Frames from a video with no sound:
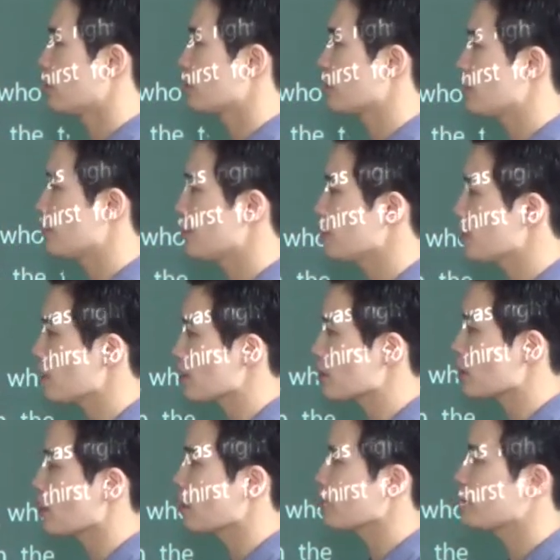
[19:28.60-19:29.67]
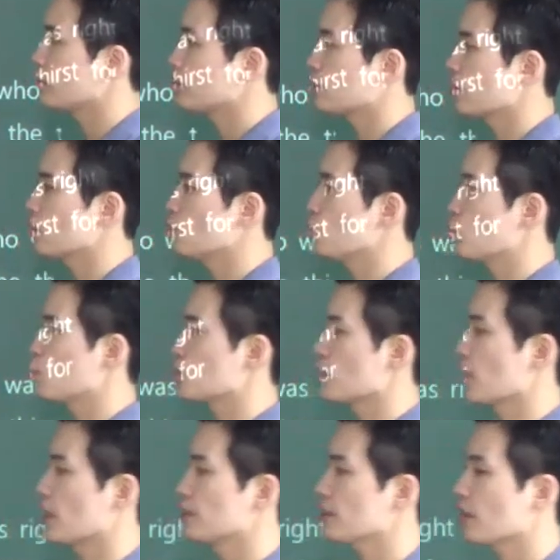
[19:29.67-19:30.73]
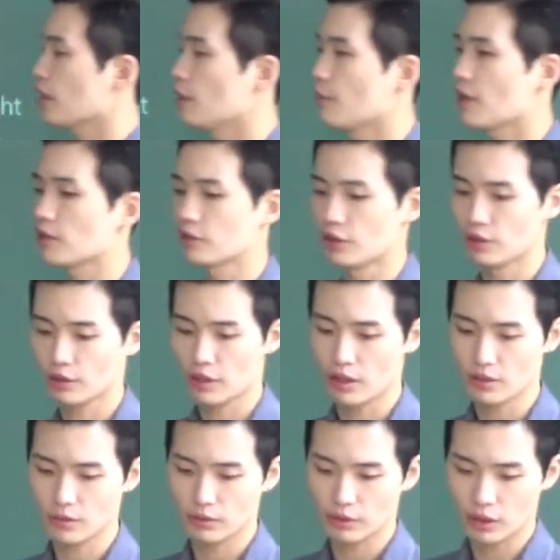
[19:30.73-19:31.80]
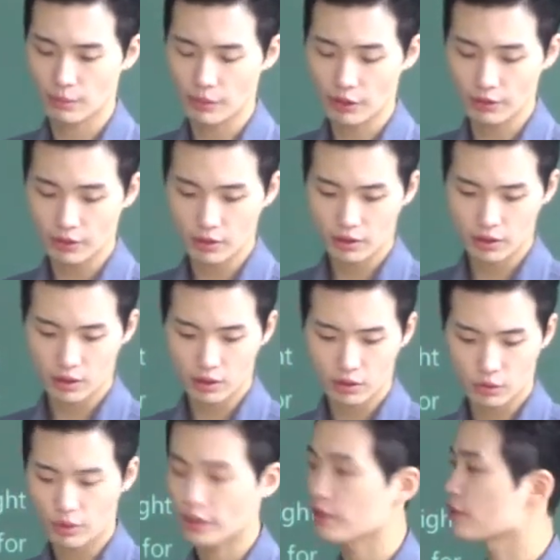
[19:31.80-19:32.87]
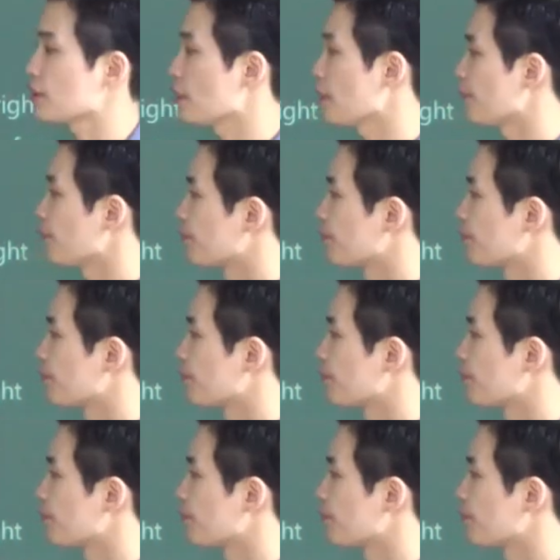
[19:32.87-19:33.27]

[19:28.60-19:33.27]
지식의 차이를 채우고자 하는 갈망은 이렇게 해석을 하면 되겠지.